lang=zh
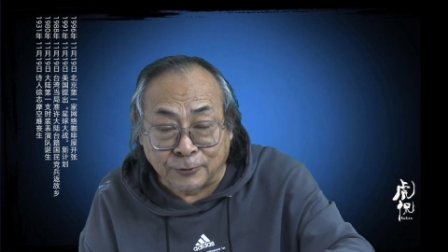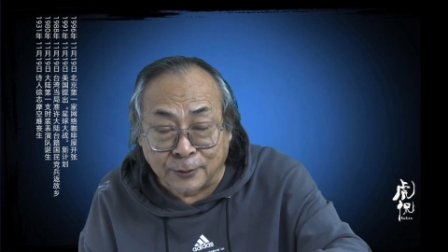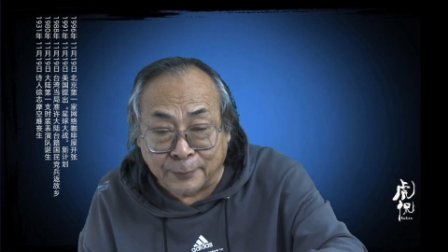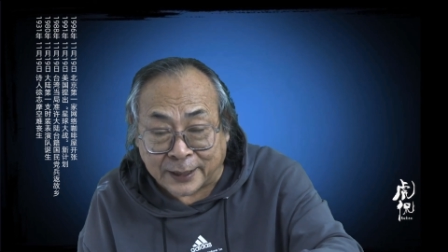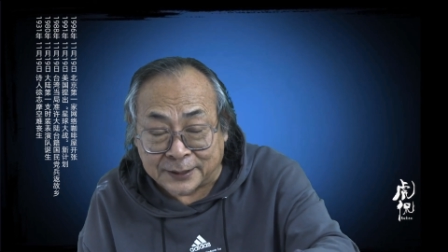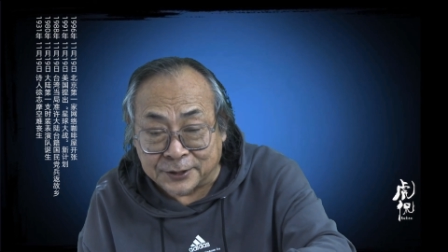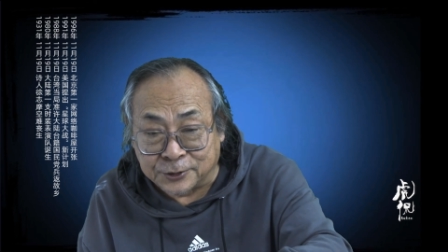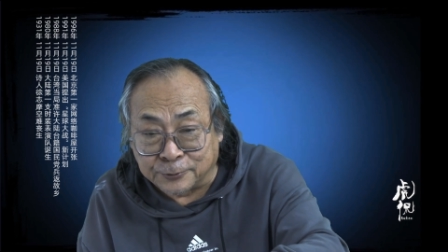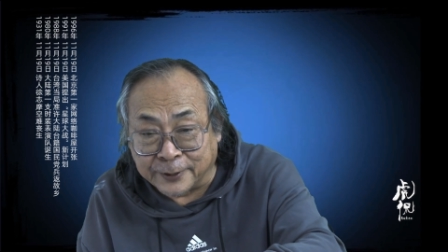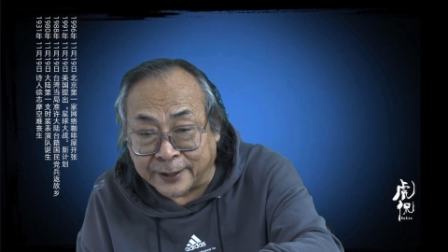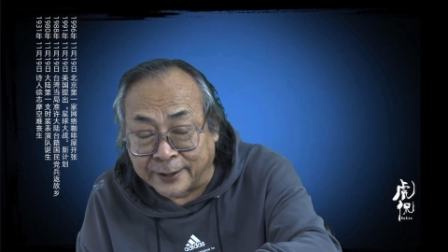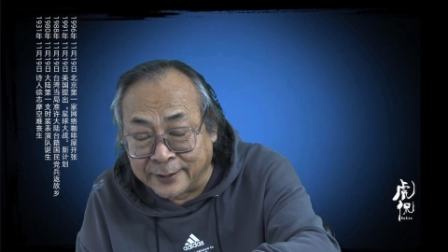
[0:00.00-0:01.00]
以我每次就
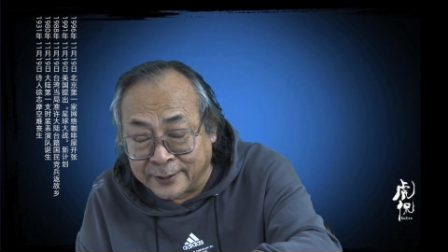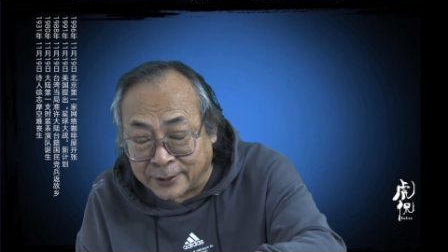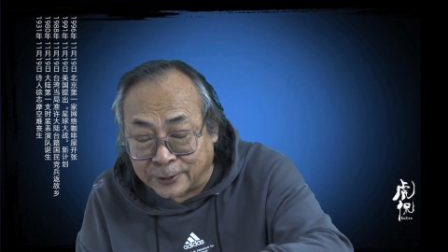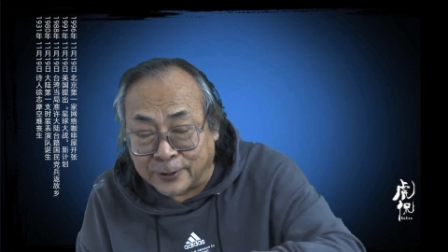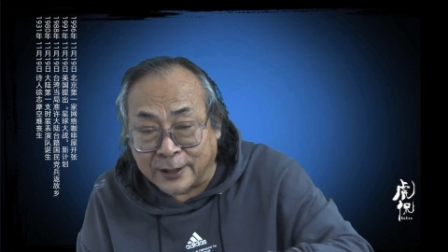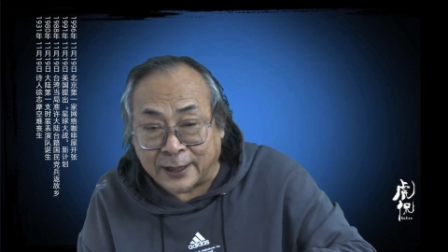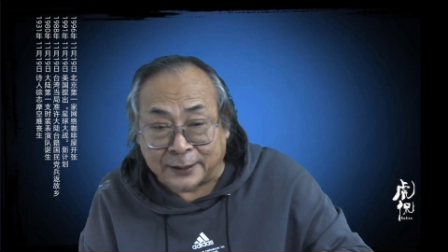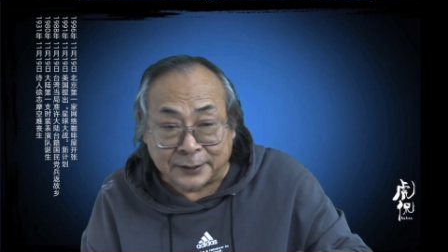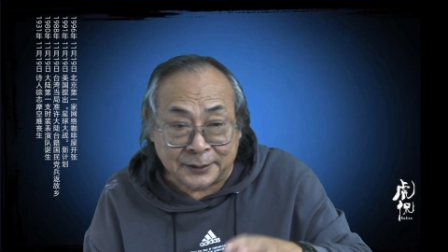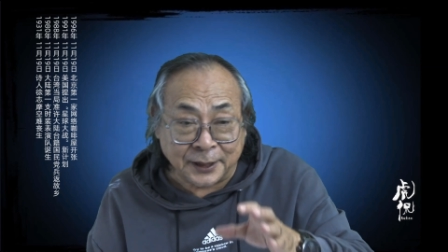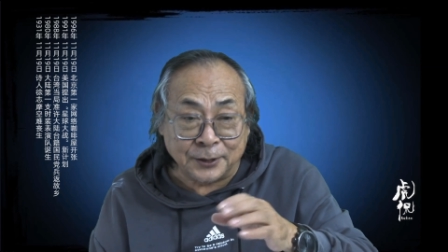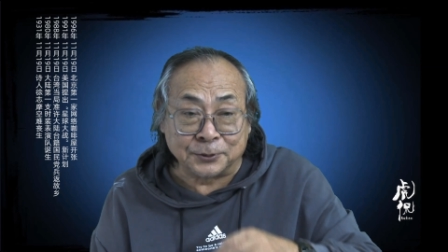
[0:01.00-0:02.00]
被欧阳海
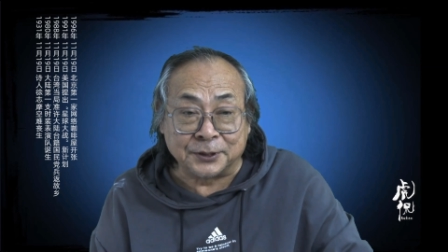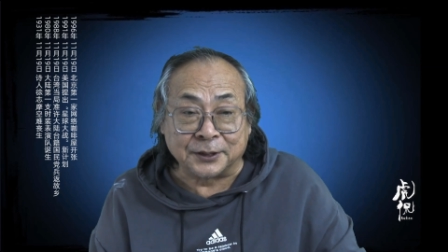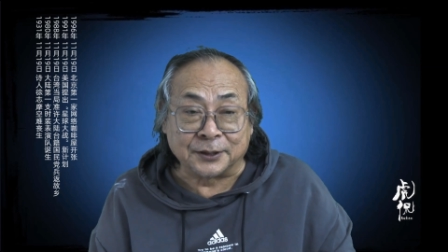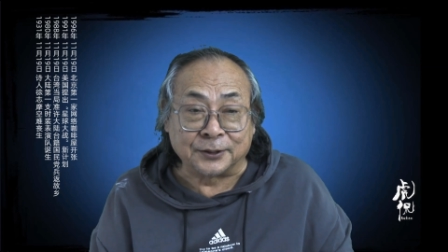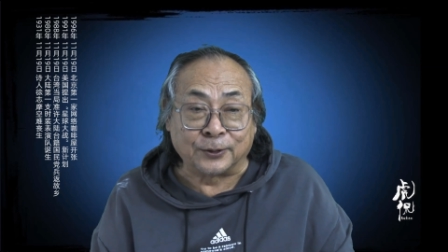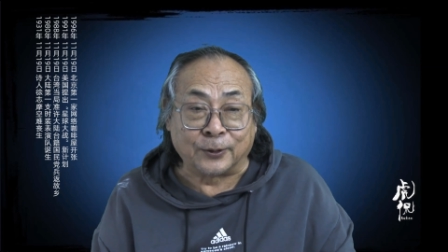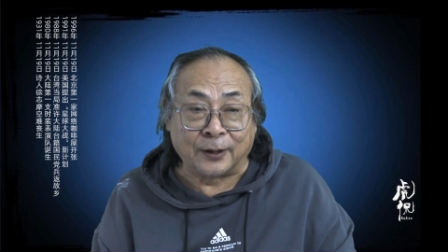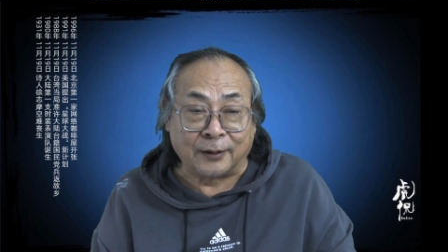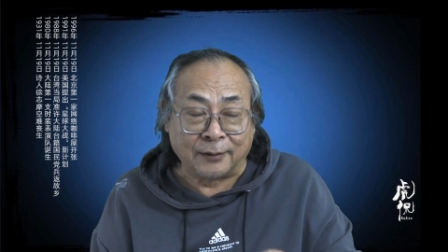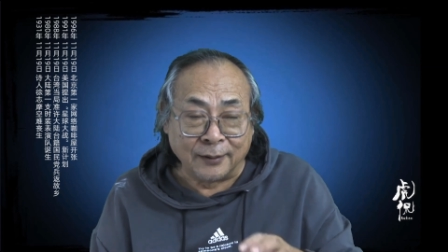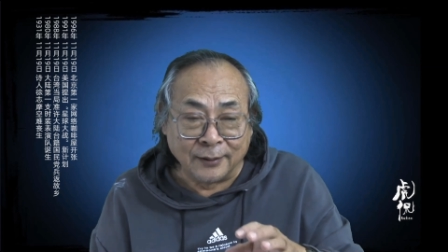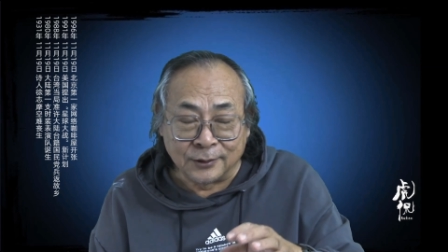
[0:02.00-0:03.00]
的这种精神头
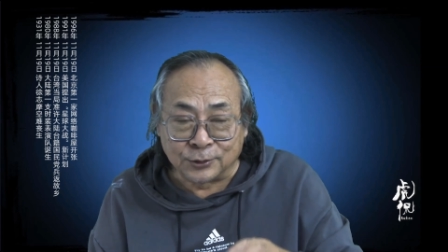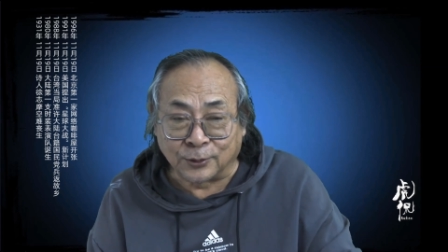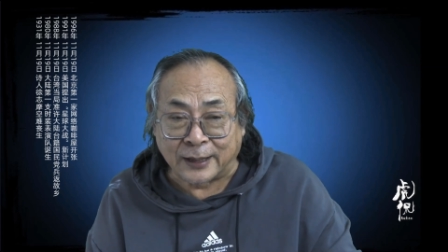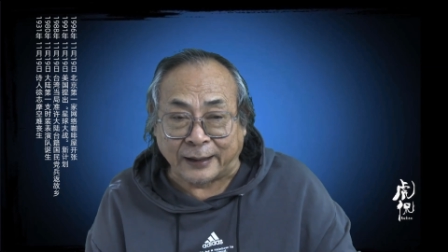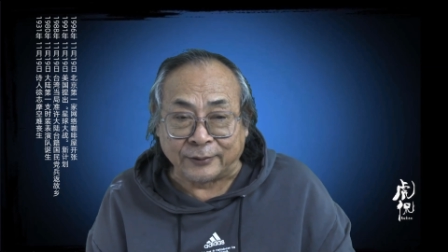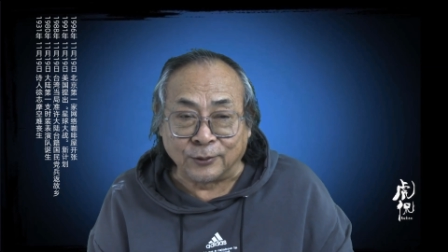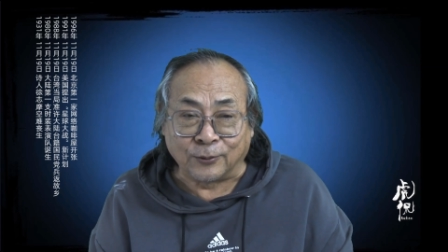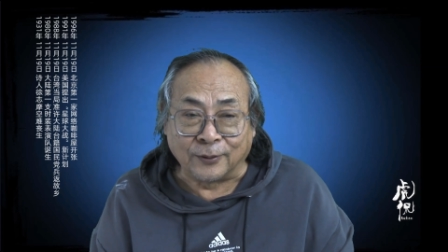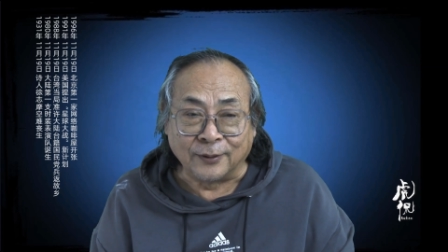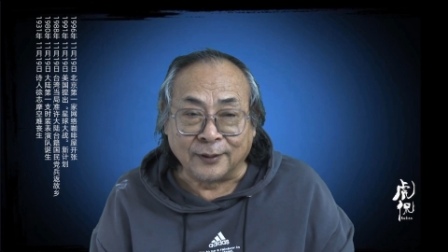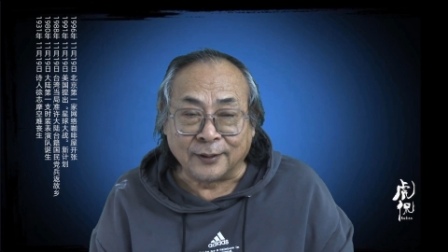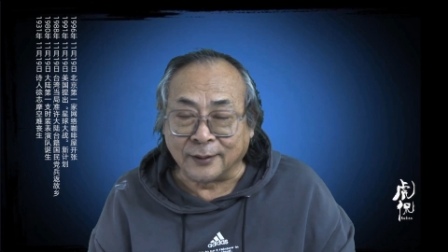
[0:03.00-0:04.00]
啊所感动，
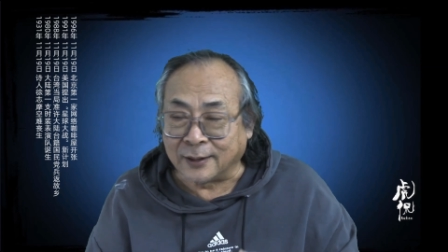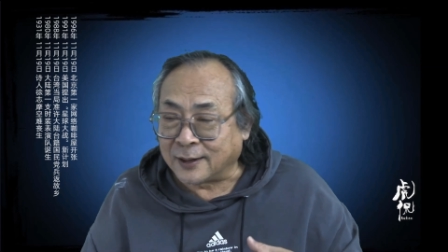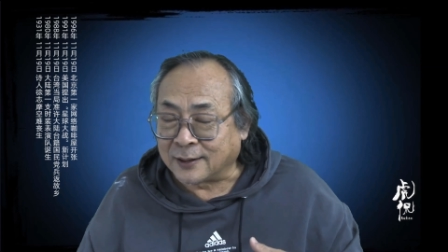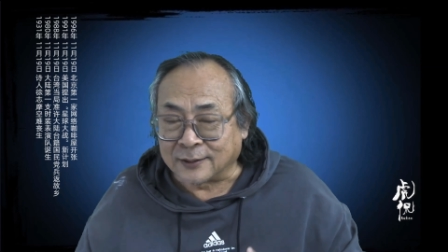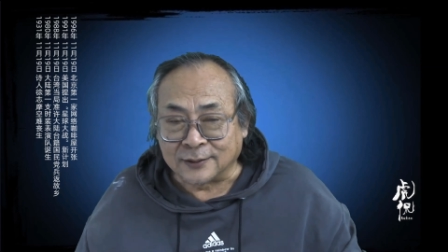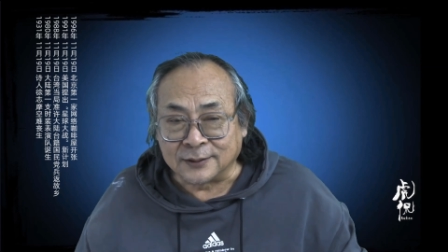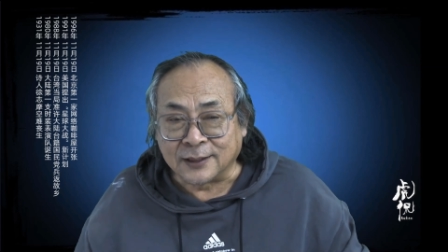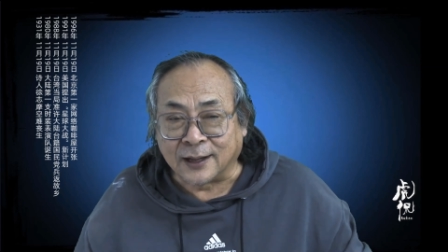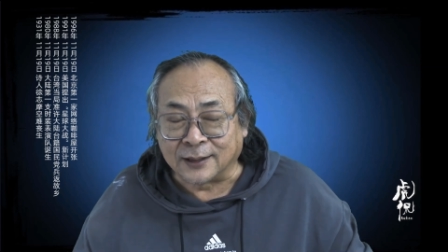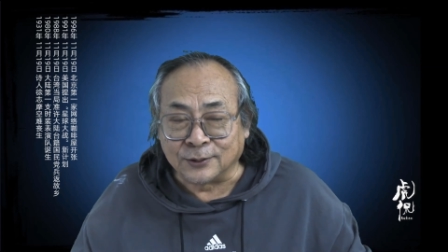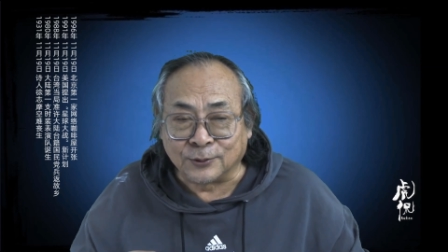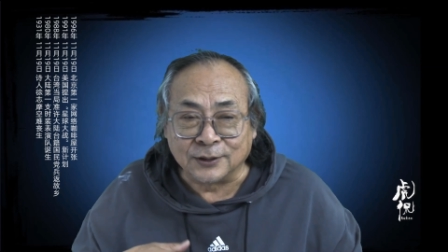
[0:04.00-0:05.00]
哎呀，
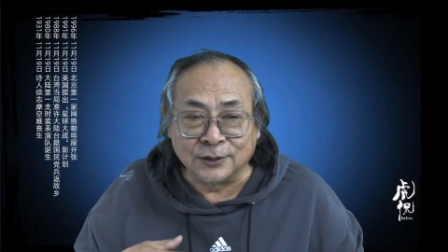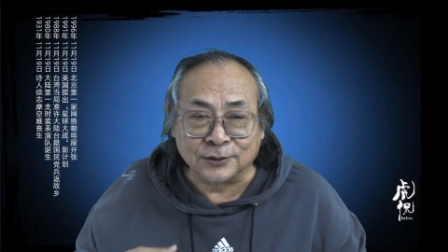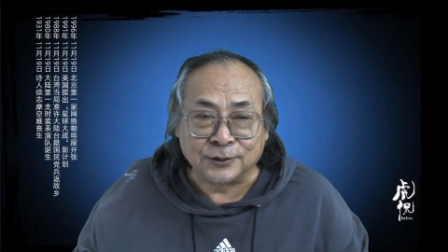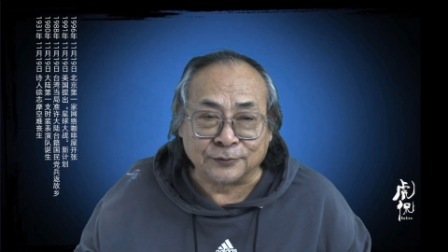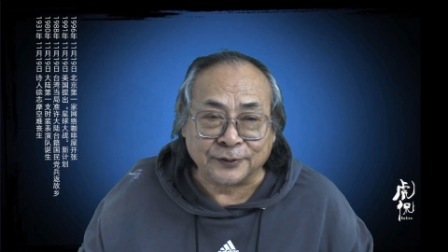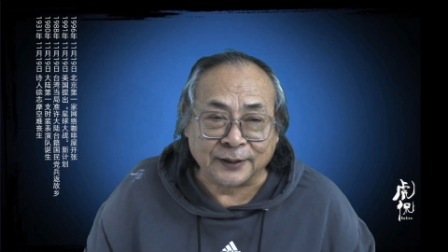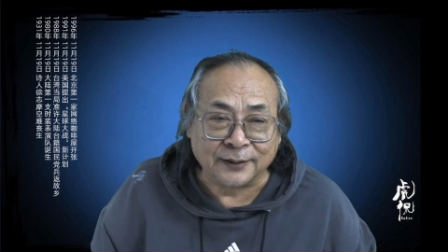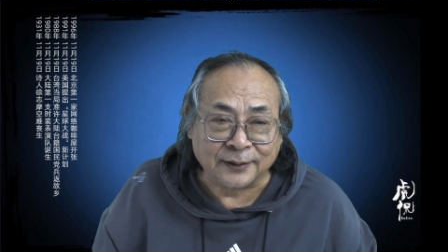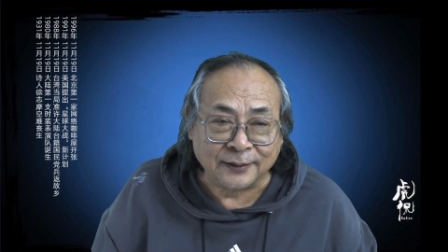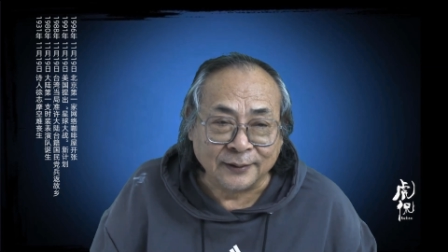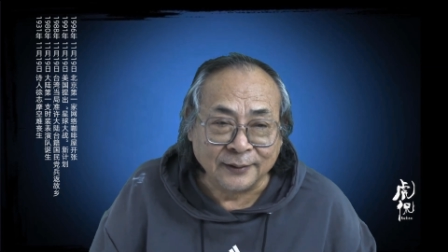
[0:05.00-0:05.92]
看得我热血沸腾。